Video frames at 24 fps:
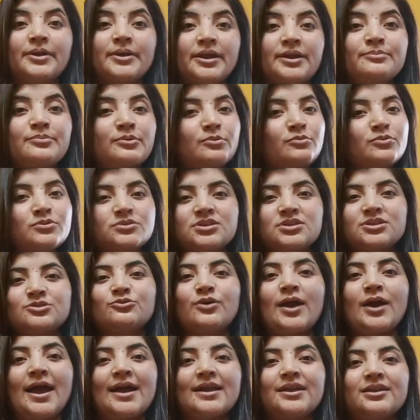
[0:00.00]
पेड प्रमोशन
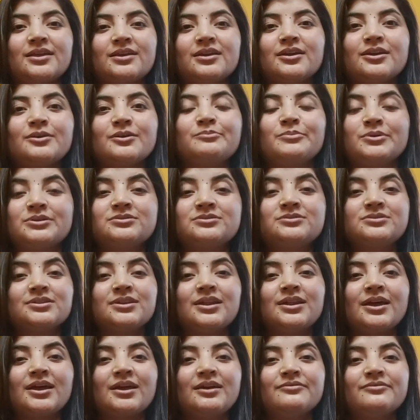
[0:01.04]
तो है नहीं बस
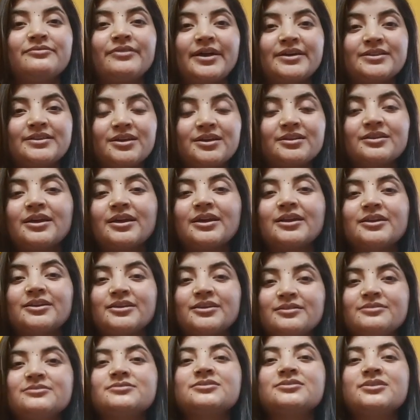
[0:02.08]
जिन्हें फ़ायदा
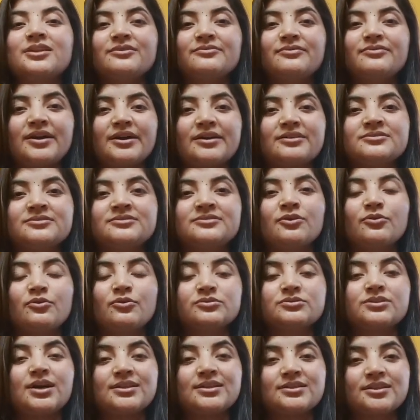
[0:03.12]
नहीं जिन्हें
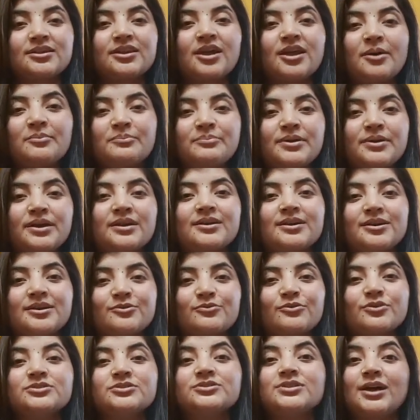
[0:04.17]
जो चाहते कि हम
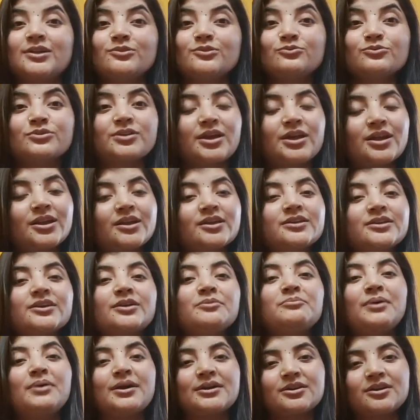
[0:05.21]
प्रेग्नेंट हुए शायद उनके लिए
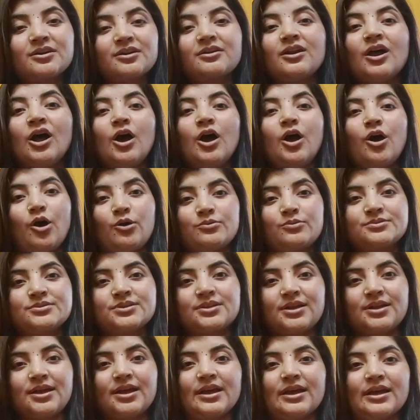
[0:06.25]
ये बेटर
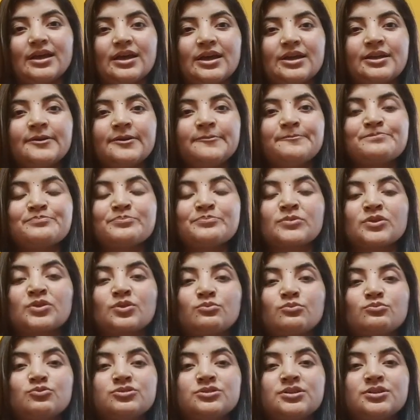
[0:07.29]
ऑप्शन है है ना
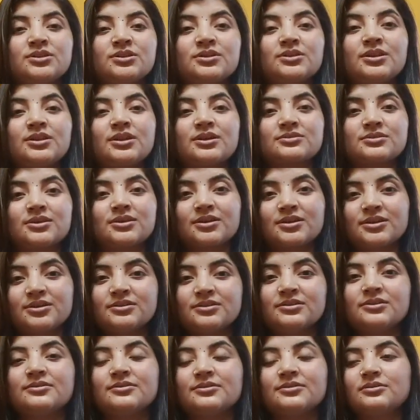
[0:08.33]
तो मुझे नहीं लगता
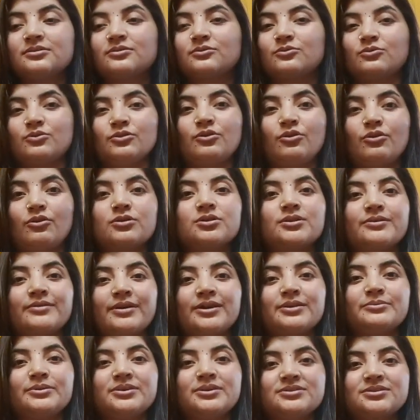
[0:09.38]
कि कोई और
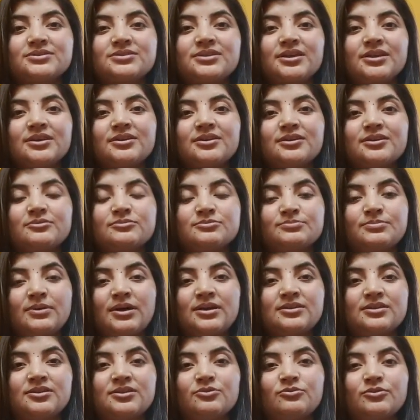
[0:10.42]
दवाई भी ऐसे सही कर
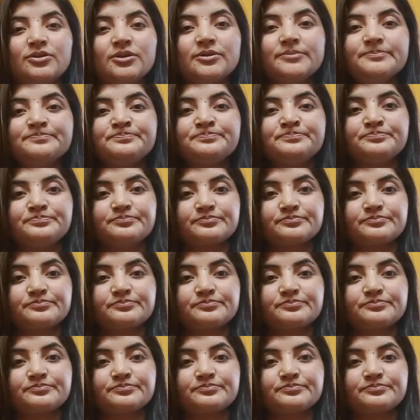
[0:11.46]
पाती होगी